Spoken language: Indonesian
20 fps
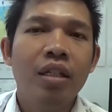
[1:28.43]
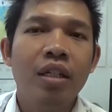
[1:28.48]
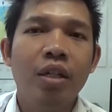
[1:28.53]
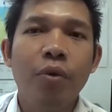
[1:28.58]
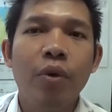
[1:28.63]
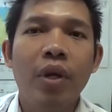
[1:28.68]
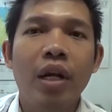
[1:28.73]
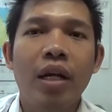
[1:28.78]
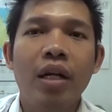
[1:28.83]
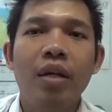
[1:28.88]
di
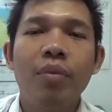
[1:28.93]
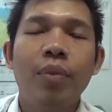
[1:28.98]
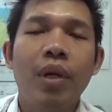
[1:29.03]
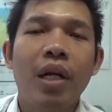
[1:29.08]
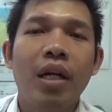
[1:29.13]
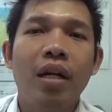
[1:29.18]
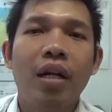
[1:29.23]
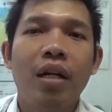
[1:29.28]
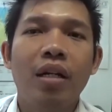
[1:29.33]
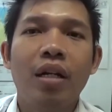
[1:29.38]
wilayah
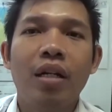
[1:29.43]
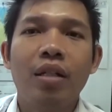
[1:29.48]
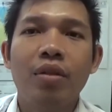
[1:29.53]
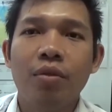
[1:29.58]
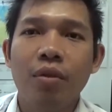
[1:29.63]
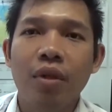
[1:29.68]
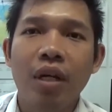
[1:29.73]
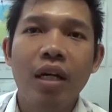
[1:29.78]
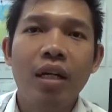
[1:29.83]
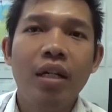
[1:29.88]
perairan
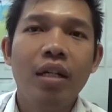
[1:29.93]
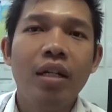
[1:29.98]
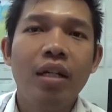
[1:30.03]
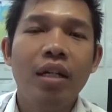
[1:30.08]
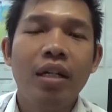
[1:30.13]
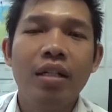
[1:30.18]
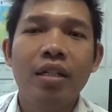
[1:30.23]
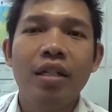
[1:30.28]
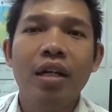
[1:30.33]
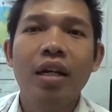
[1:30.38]
Natuna,
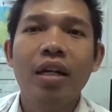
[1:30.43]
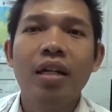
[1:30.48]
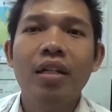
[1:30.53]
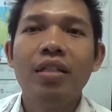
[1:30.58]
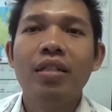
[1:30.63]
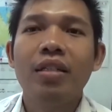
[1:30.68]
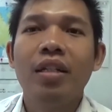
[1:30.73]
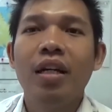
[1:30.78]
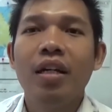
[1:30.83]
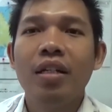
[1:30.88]

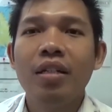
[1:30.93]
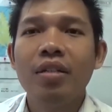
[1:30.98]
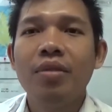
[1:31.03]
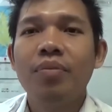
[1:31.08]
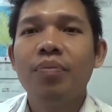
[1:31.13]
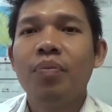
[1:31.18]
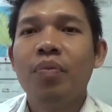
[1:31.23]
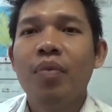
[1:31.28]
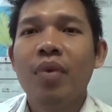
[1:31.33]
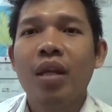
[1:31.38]
Lingga, dan
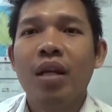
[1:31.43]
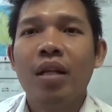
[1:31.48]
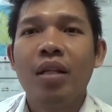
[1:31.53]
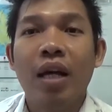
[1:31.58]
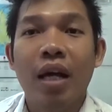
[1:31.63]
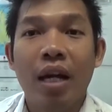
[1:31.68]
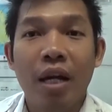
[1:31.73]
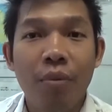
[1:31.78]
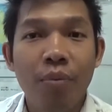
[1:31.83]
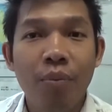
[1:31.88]

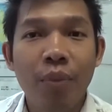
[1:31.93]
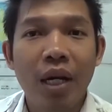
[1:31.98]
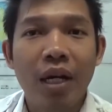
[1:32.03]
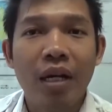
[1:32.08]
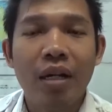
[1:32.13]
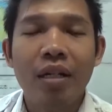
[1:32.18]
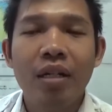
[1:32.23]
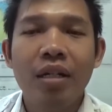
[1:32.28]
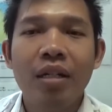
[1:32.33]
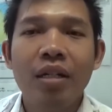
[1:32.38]
Tarempa.